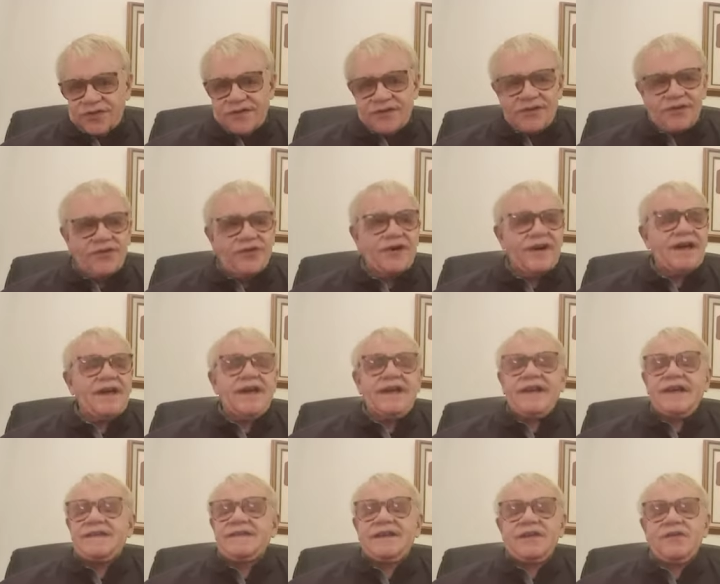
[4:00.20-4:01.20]
¿no?
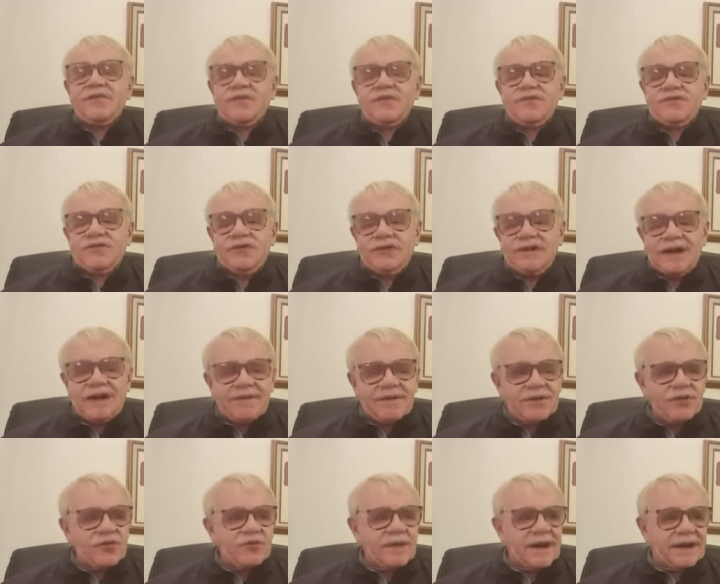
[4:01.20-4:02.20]
Y así no funciona la
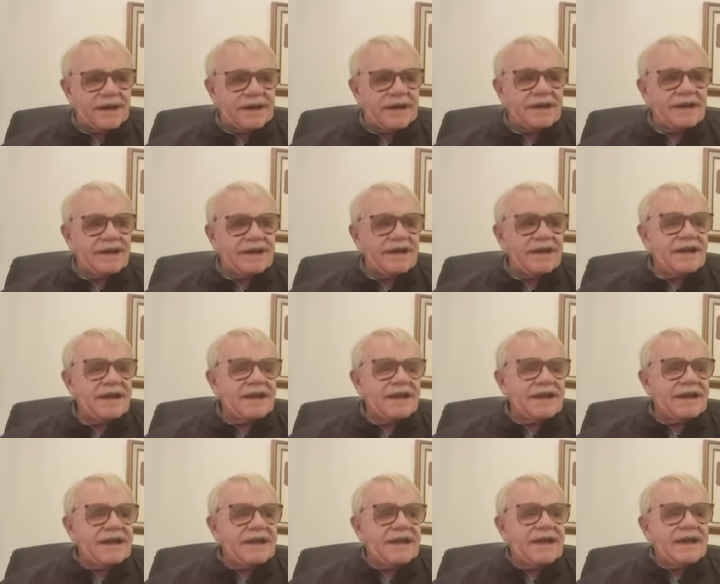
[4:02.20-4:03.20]
vida humana.
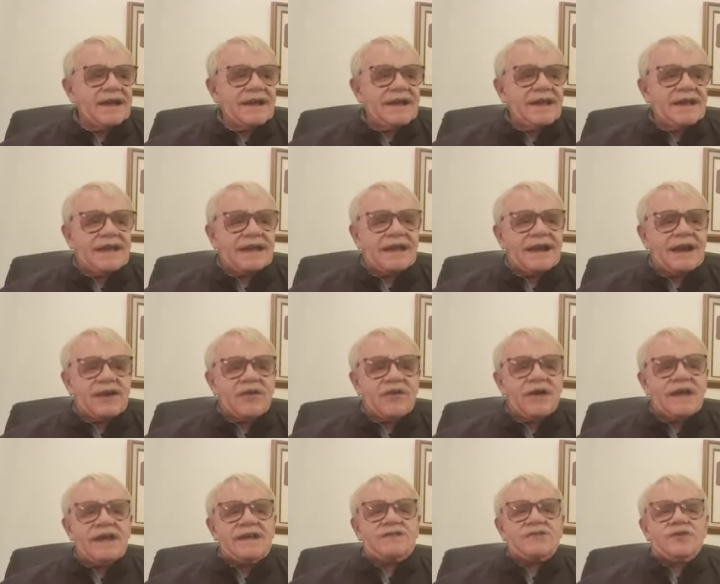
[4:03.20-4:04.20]
Y claro,
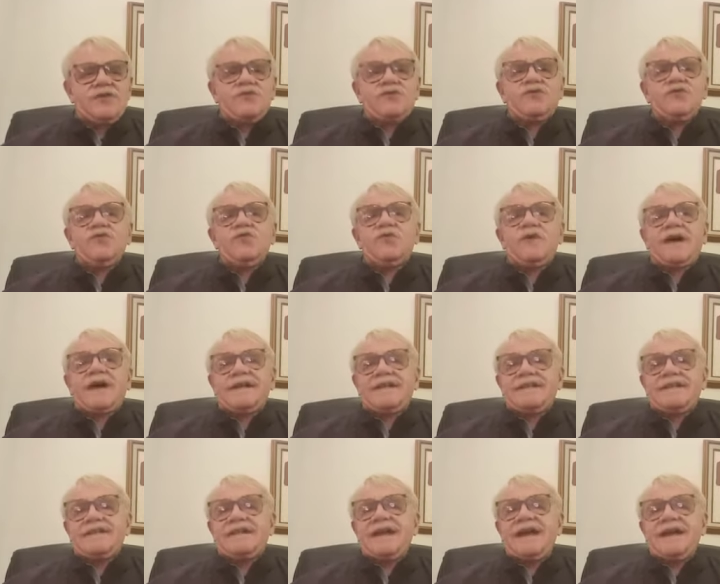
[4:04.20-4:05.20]
estos nunca
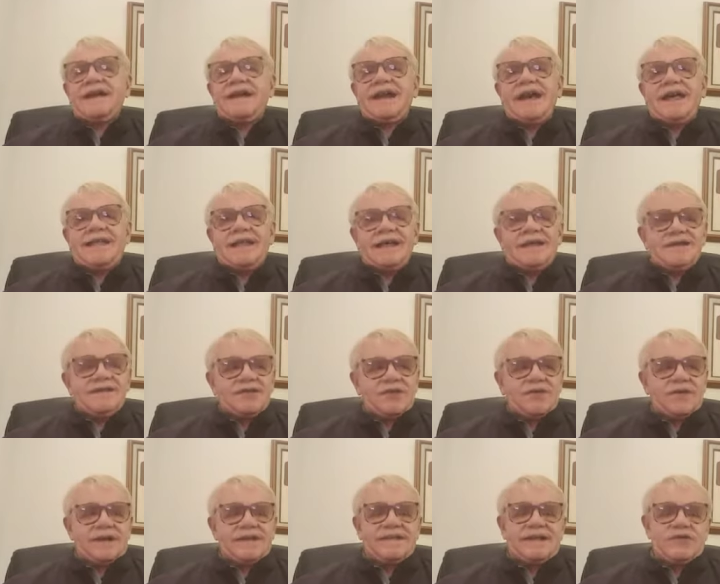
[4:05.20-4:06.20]
decían nada
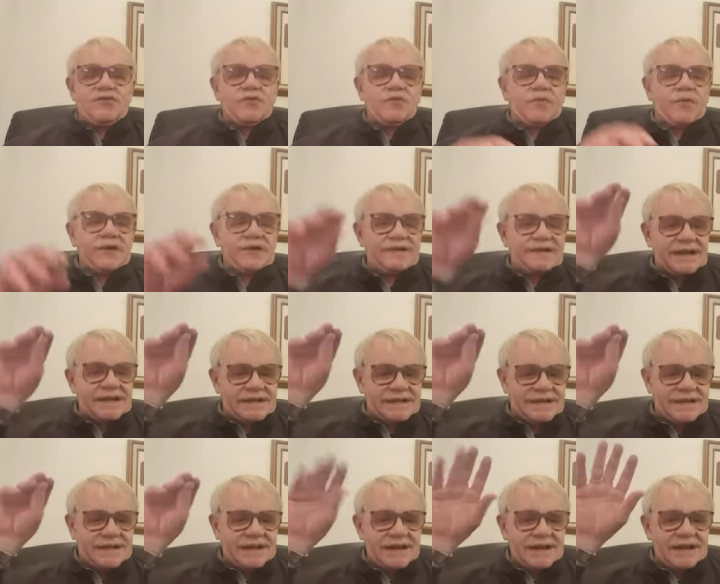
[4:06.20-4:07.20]
sobre estas
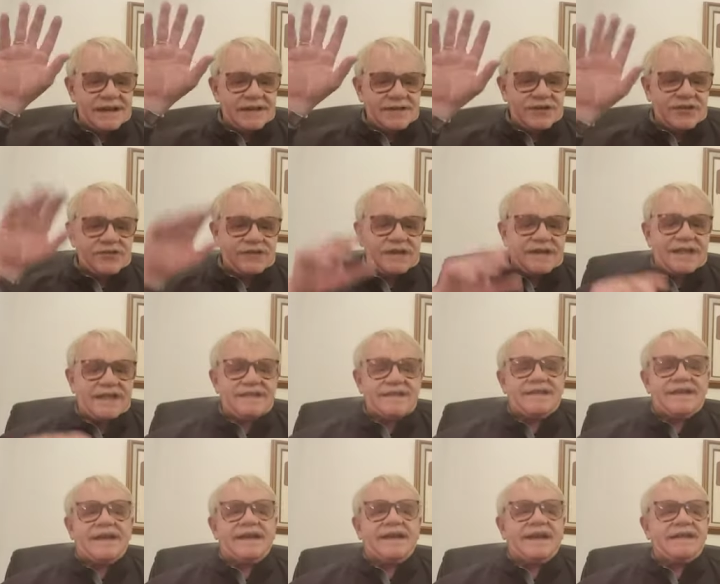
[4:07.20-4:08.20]
supuestas sociedades
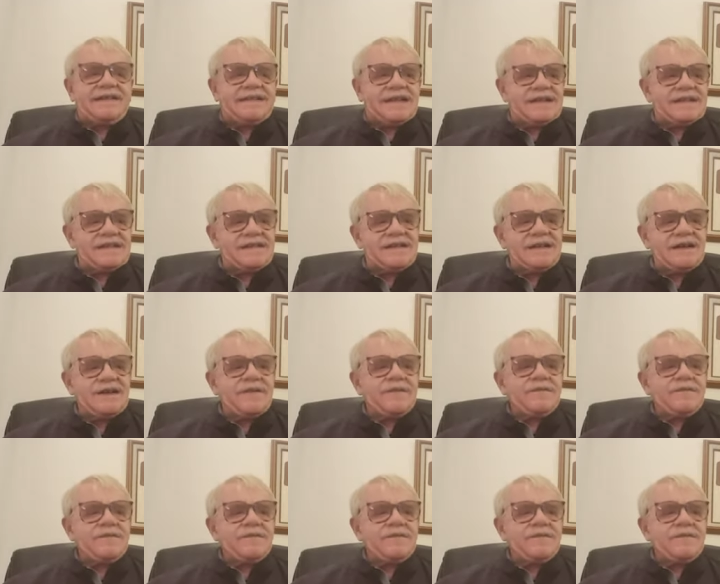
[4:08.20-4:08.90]
secretas,